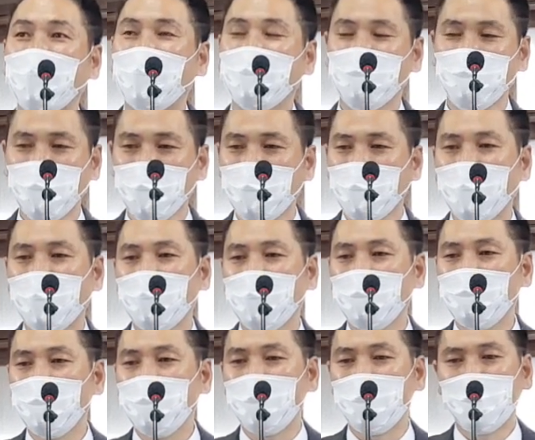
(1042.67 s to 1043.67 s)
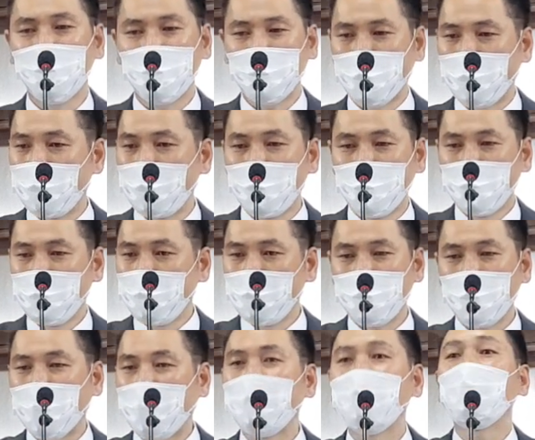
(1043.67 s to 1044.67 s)
아니면 하나님이 야
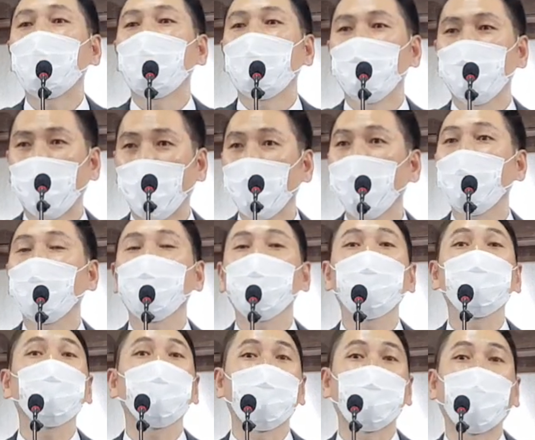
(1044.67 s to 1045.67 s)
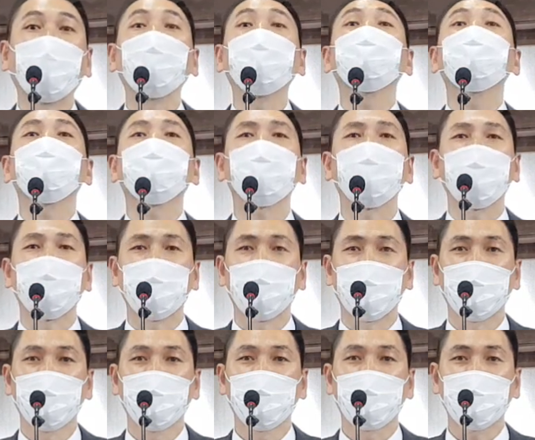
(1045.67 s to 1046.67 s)
아니야 보내 그랬으면 제가 보내실 거예요.
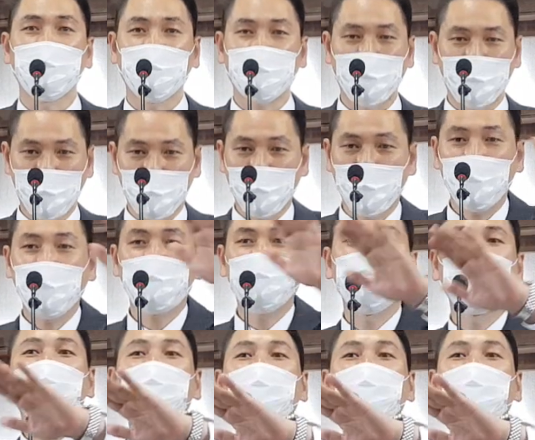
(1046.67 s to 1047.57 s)
그냥 대충